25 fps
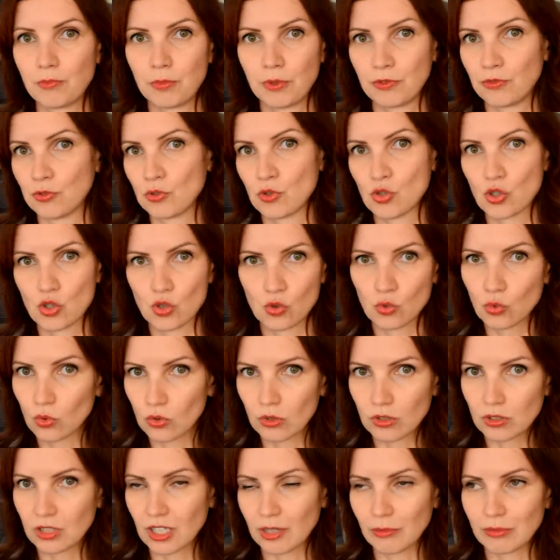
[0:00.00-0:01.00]
по
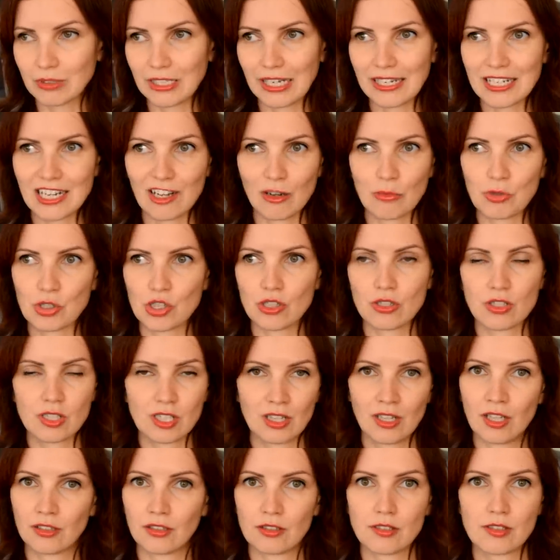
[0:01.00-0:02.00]
фэншую, там, да, я вообще не,
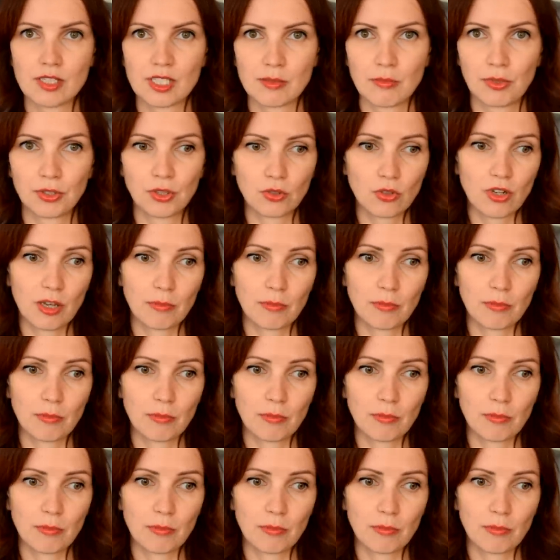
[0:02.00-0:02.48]
на это не смотрю,